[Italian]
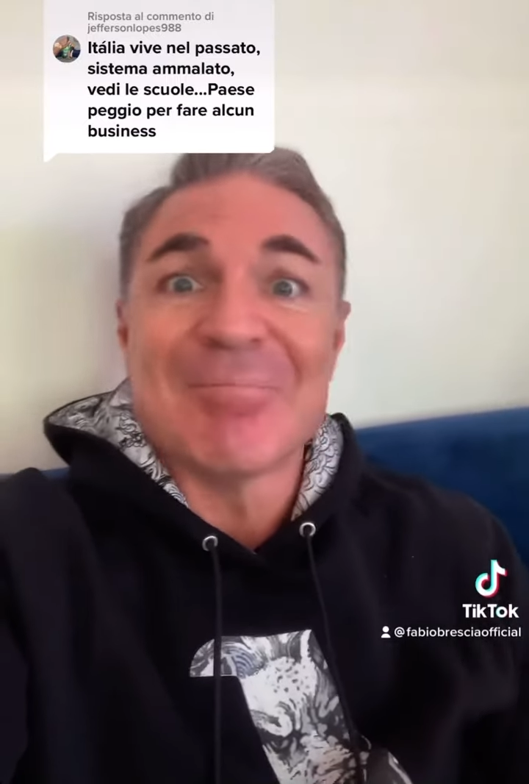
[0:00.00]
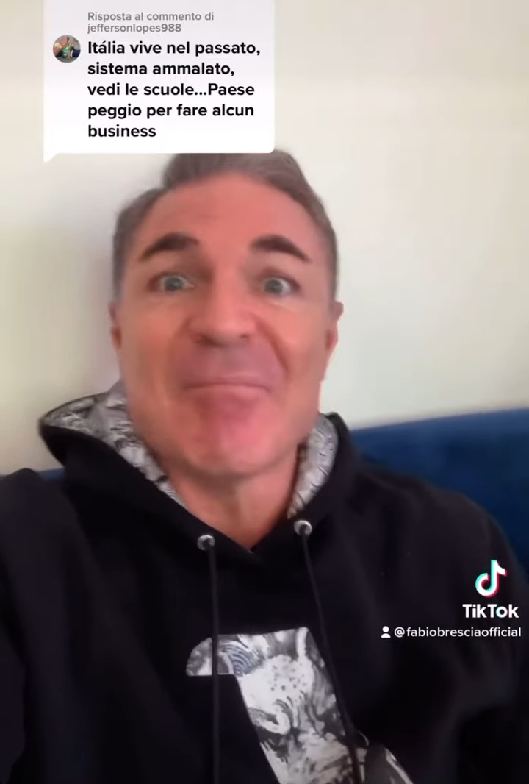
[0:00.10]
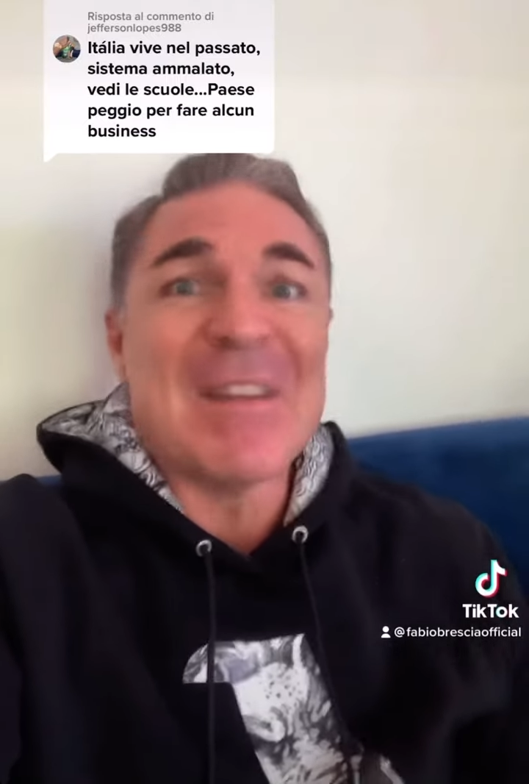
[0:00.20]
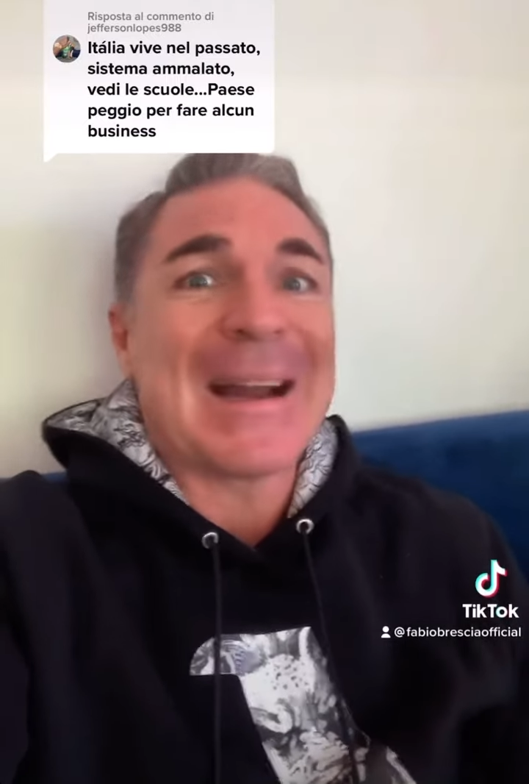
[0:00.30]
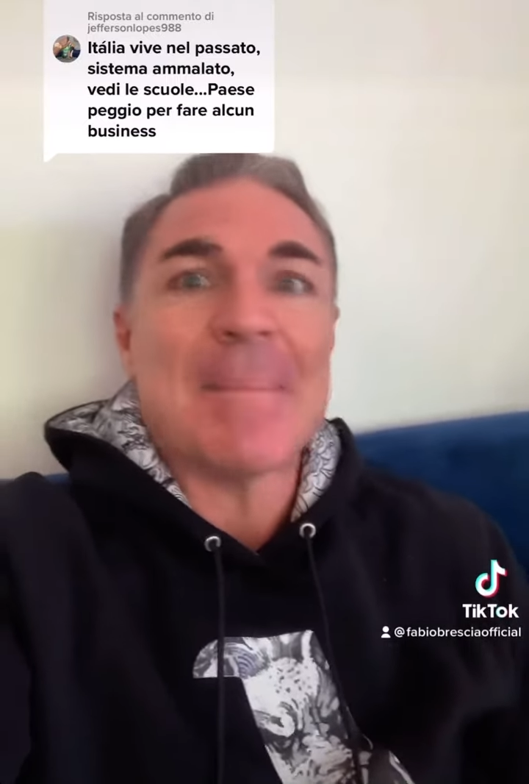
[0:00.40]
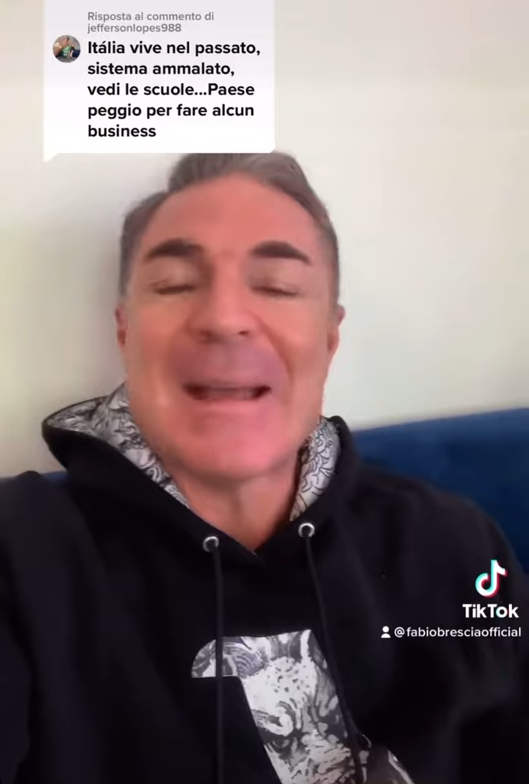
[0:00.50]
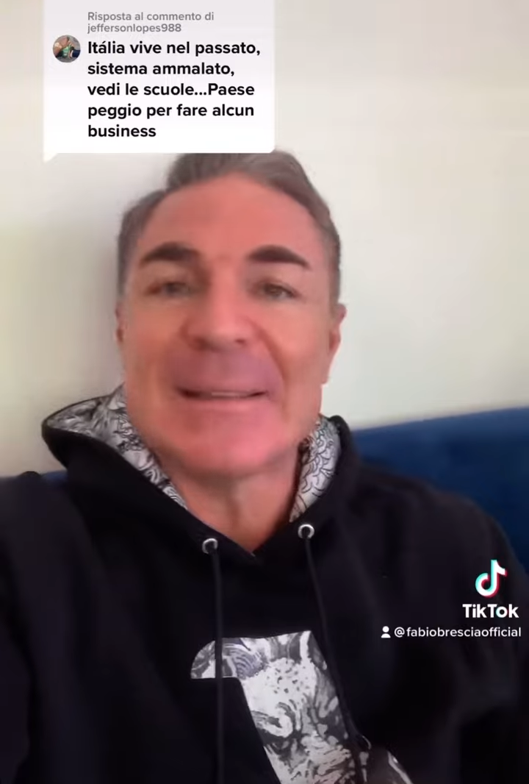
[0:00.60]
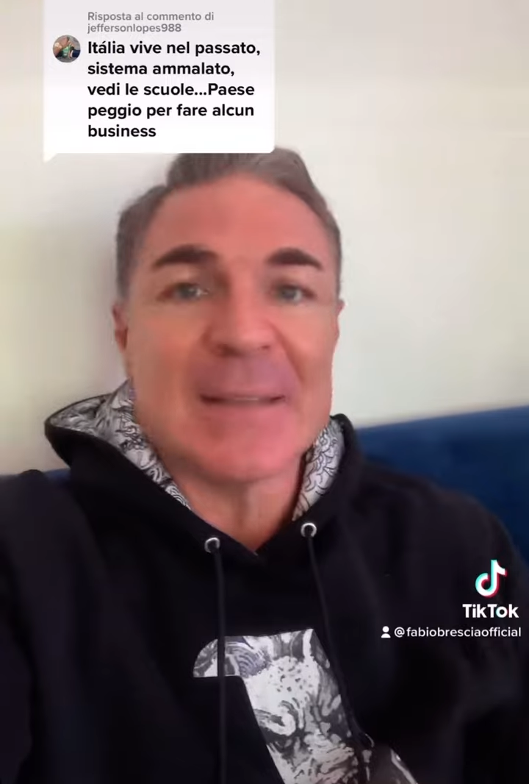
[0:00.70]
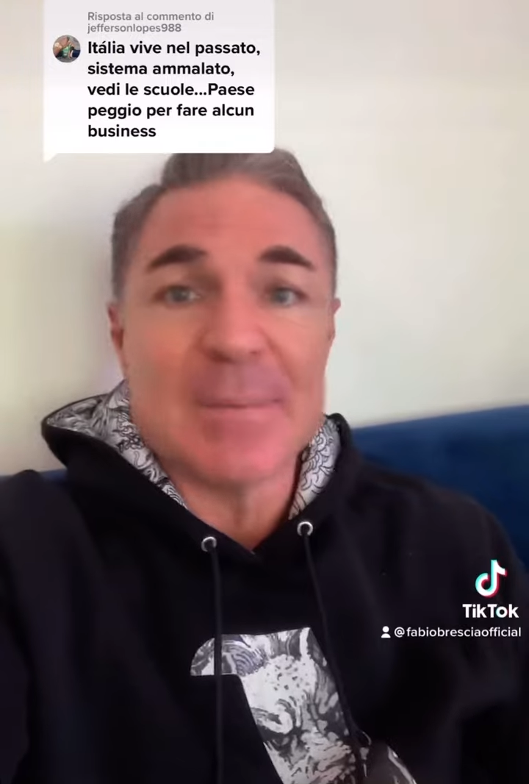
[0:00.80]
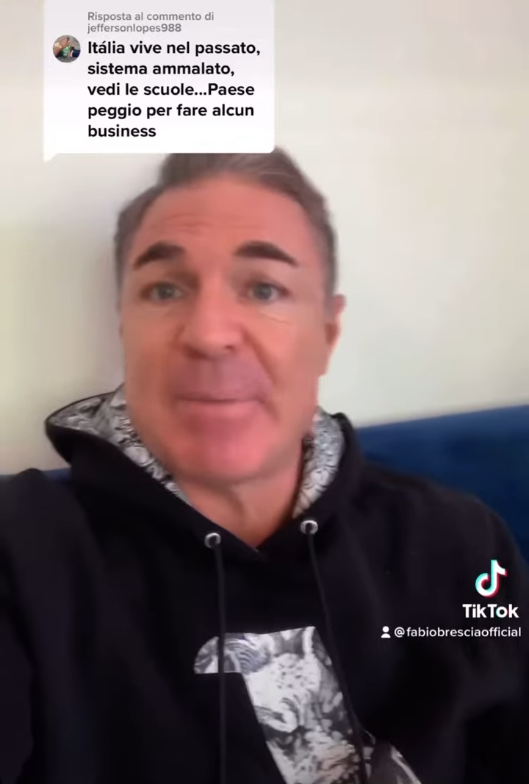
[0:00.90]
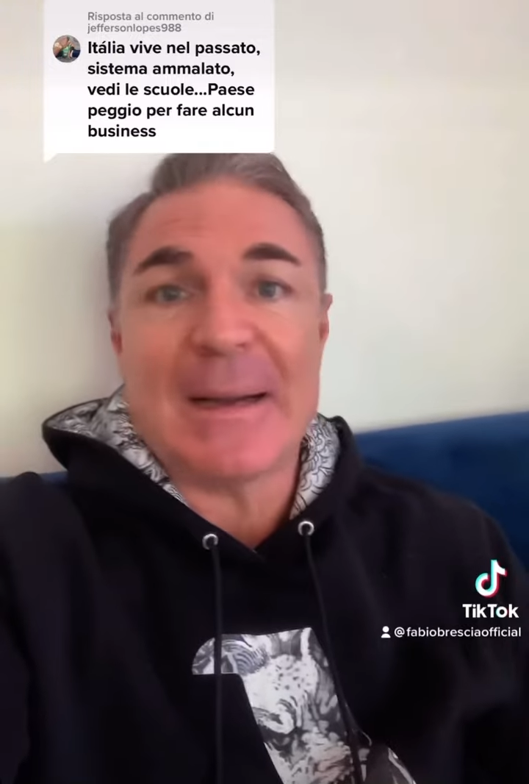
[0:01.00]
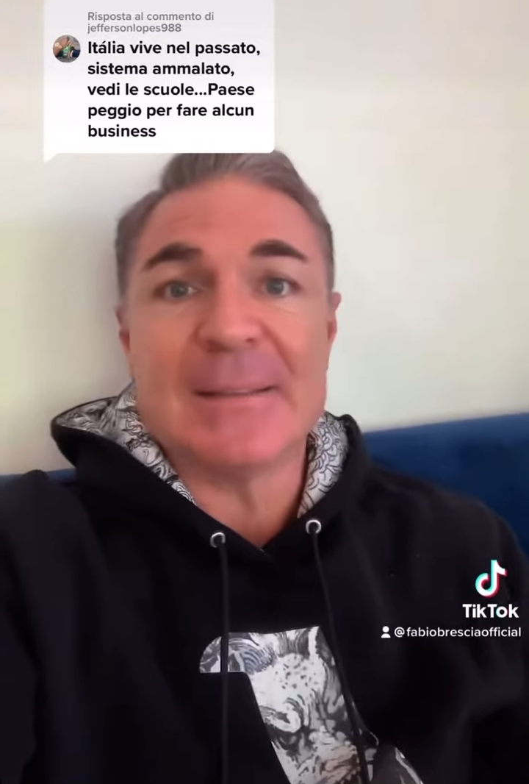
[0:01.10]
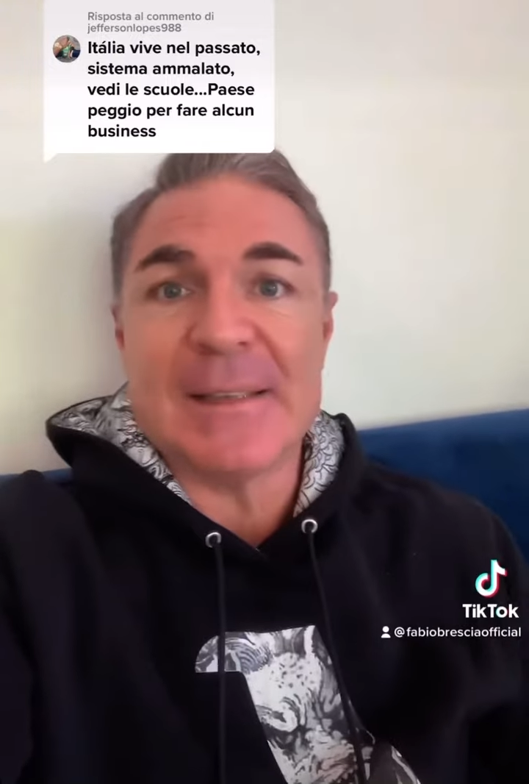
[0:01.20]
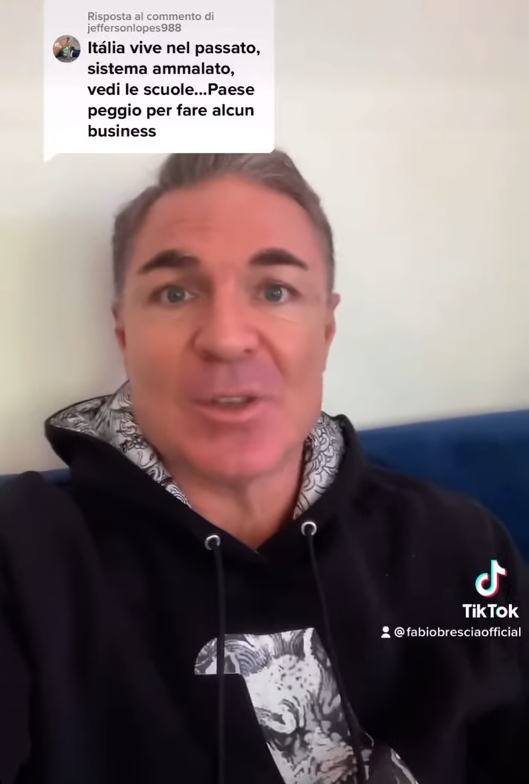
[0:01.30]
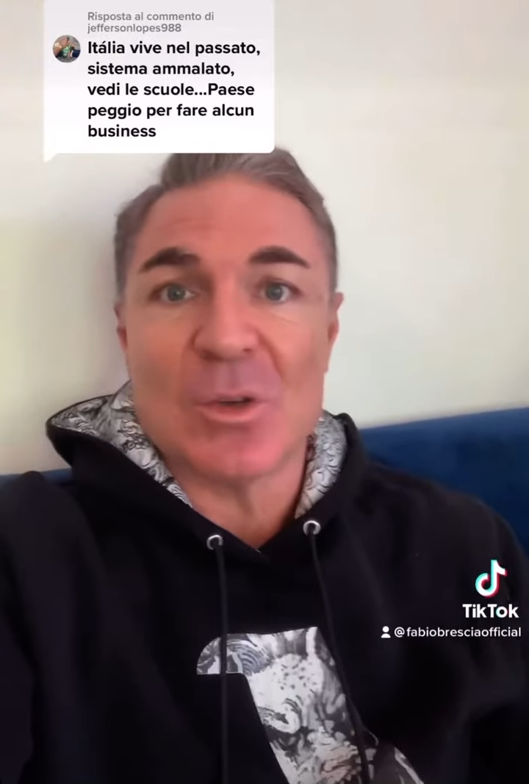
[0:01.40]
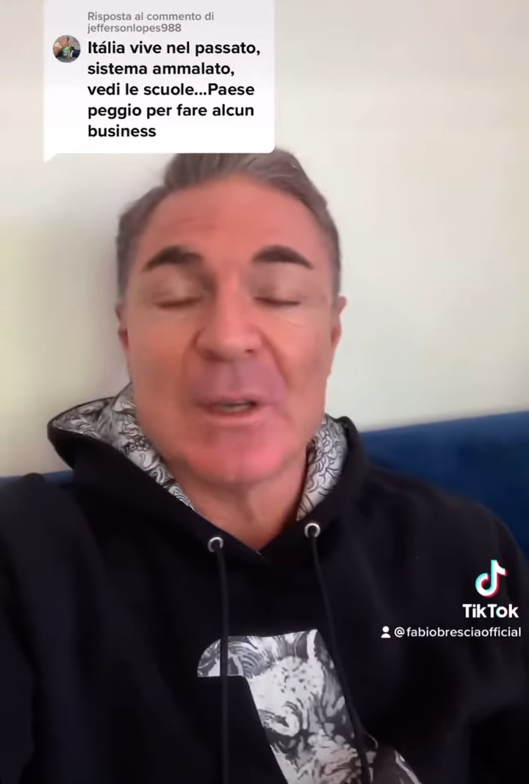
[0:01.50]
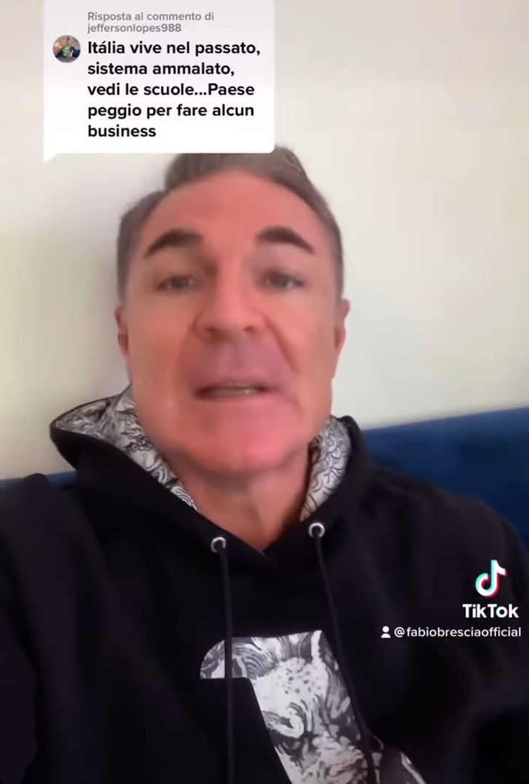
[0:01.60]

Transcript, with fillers: veramente il paradiso,